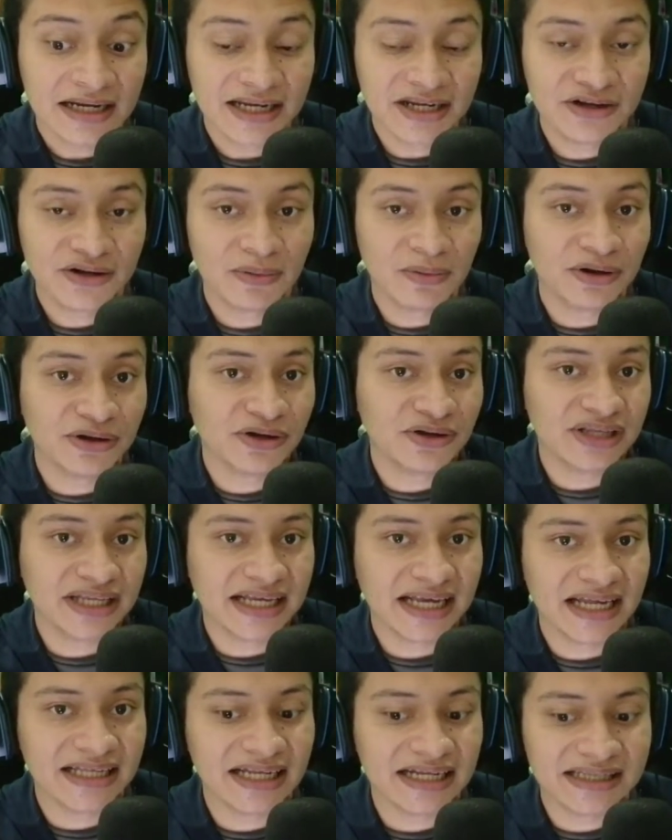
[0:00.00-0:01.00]
Y como yo
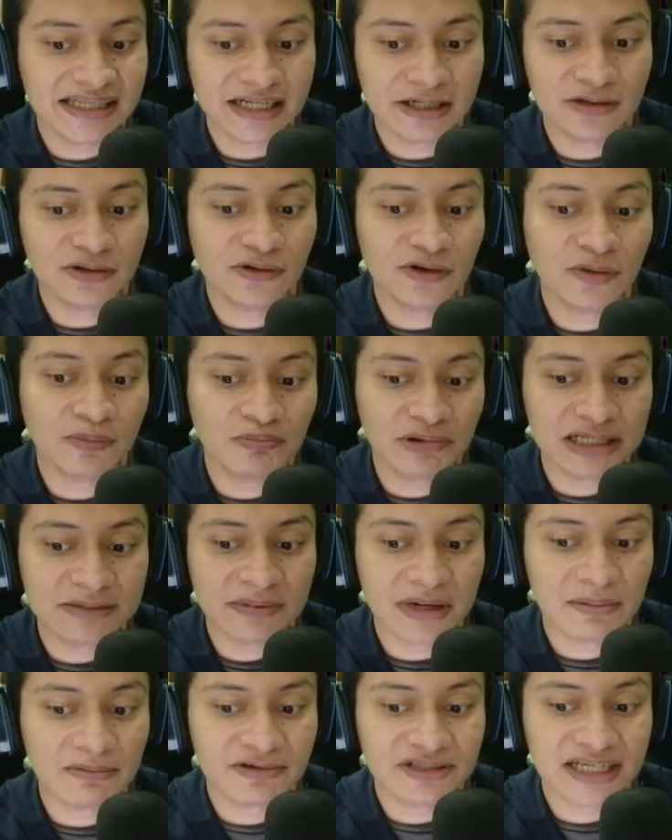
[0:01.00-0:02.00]
dije en el título, pues
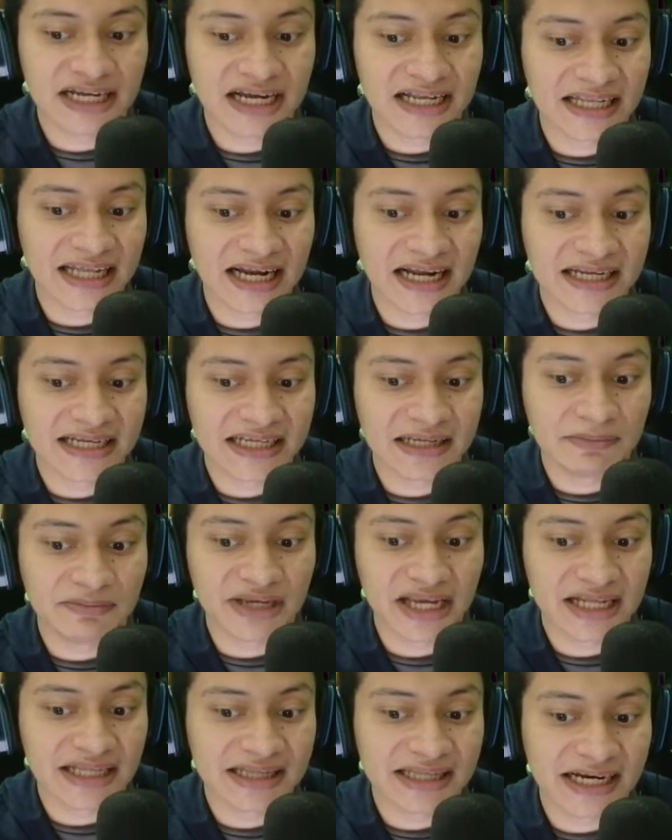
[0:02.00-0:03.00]
vamos a ganar aquí
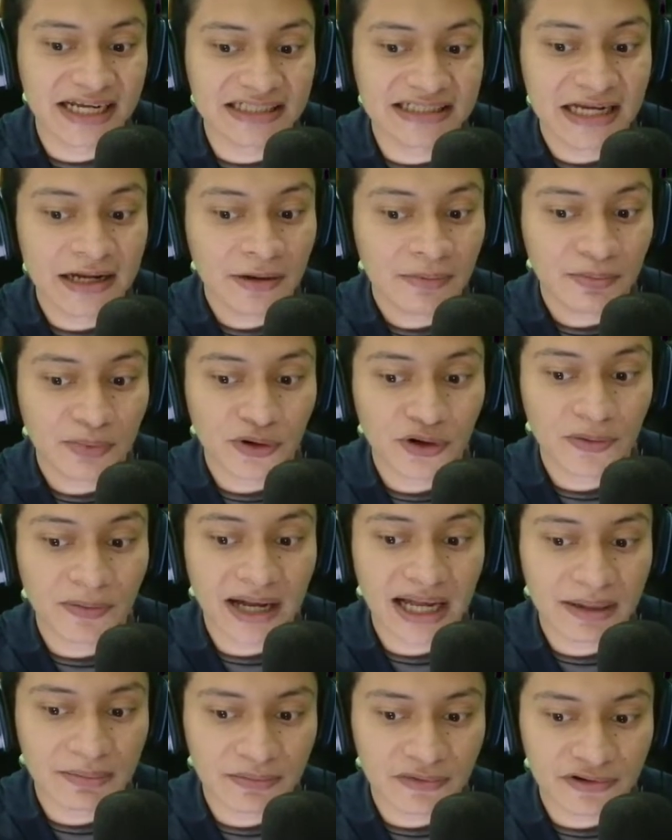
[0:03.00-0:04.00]
mientras
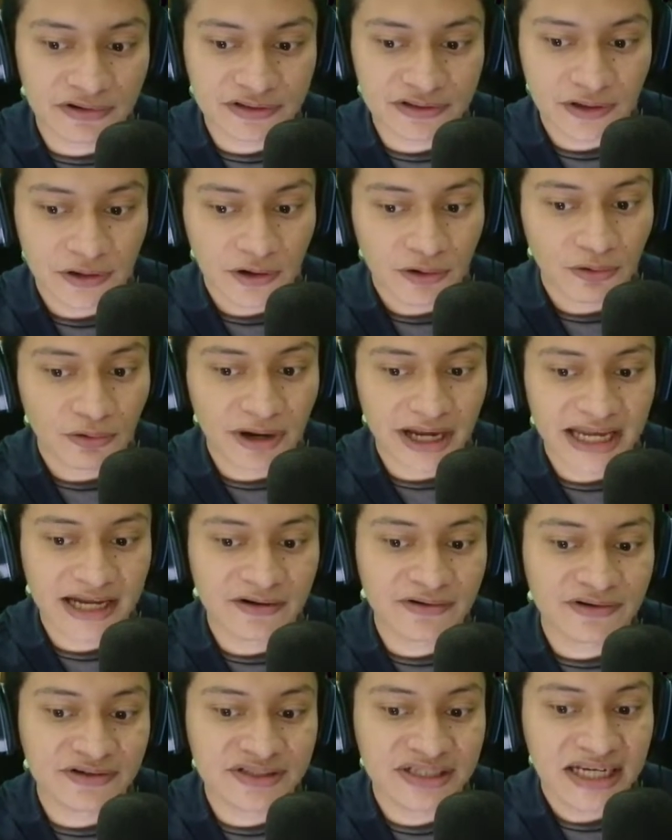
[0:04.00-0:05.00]
probamos
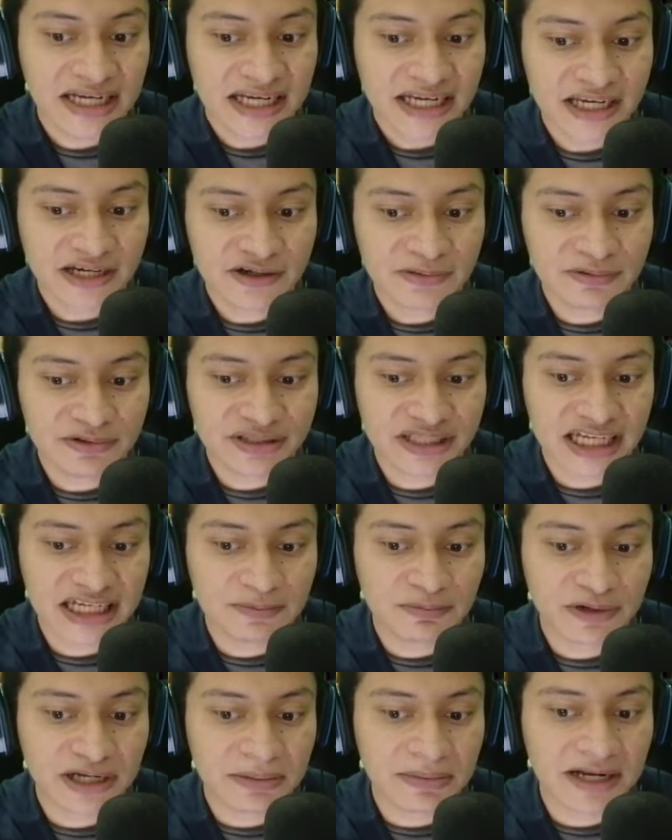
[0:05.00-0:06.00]
juegos. Y como
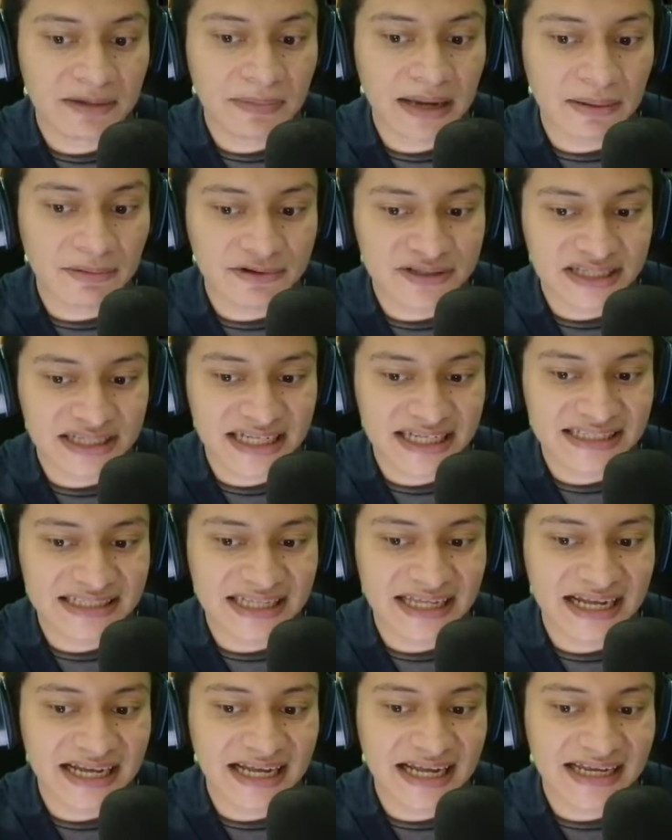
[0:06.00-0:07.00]
ustedes pueden ver, vamos en
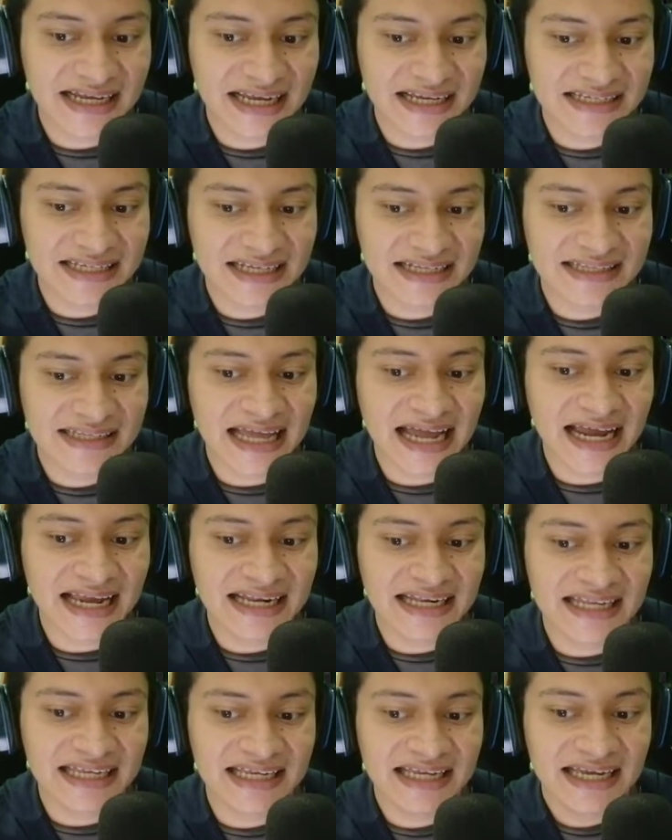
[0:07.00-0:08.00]
esta de acá que es el
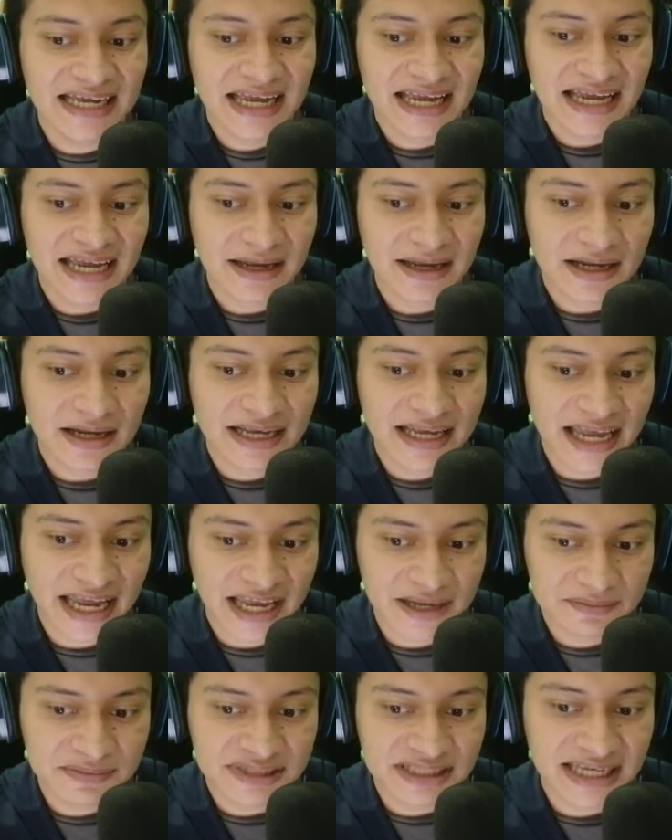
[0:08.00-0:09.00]
Daily
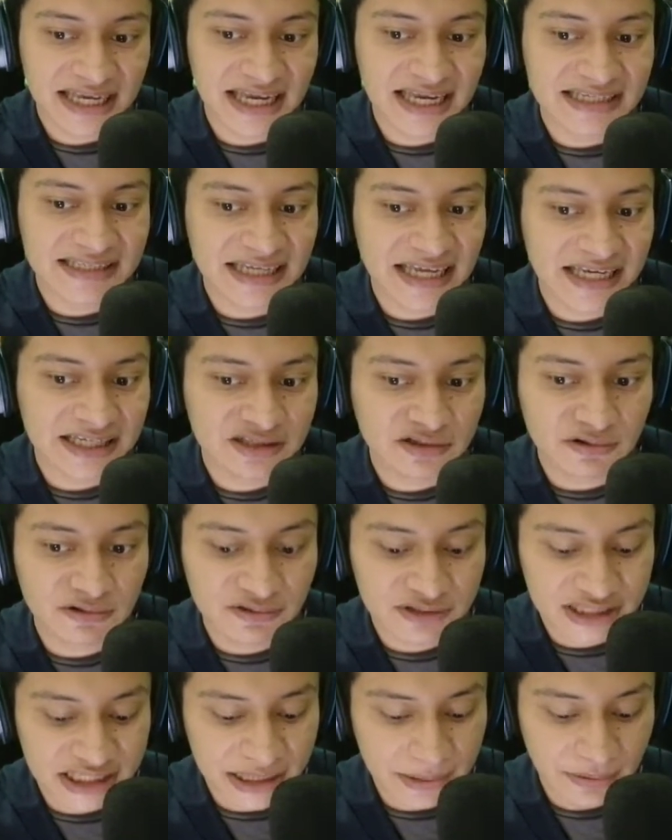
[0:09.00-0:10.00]
Games, que es
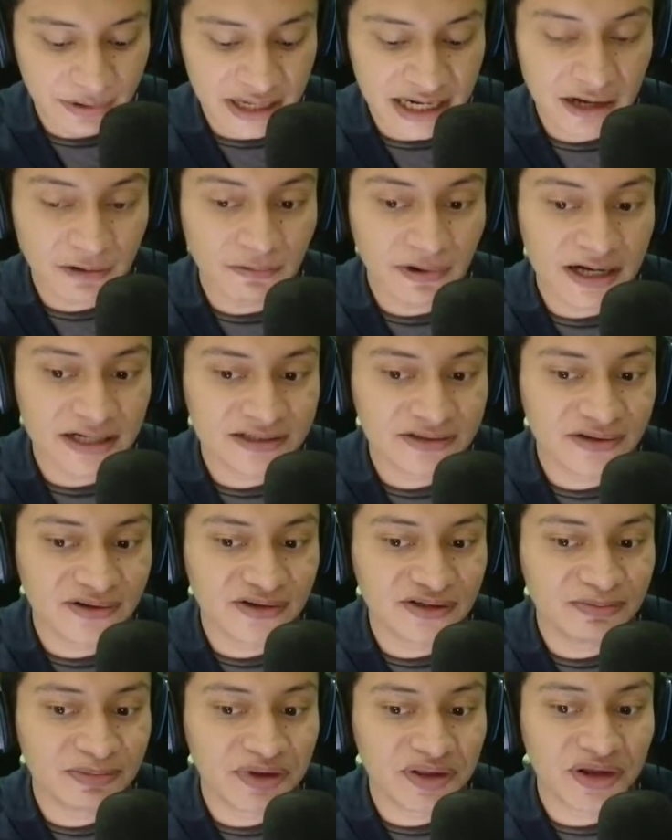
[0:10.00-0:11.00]
exclusivo, en la cual son
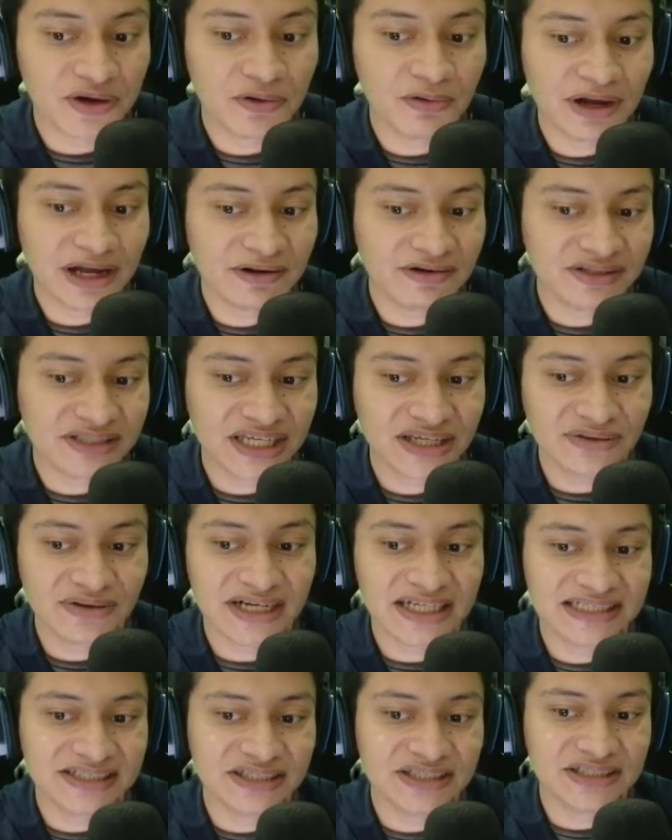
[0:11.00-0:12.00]
los videojuegos que yo
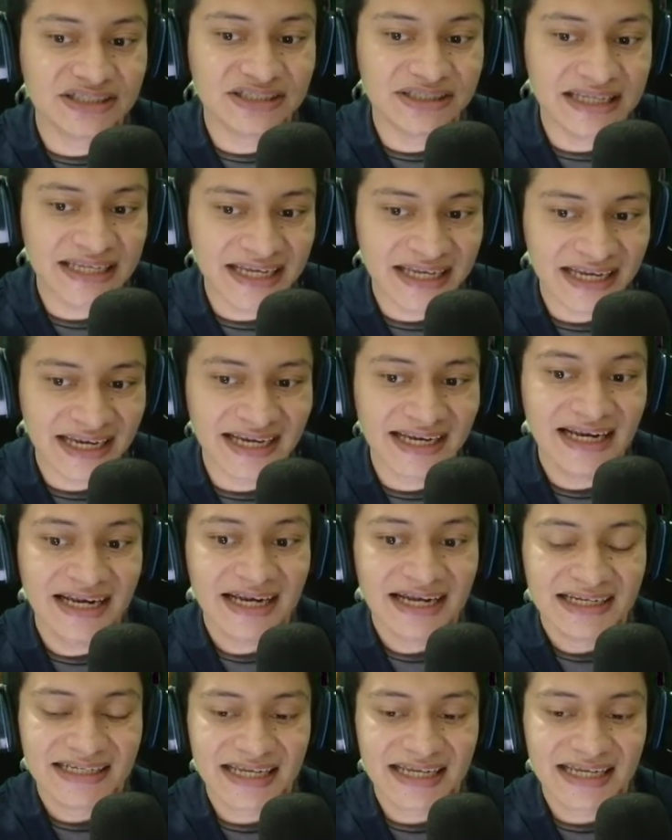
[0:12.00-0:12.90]
les dije.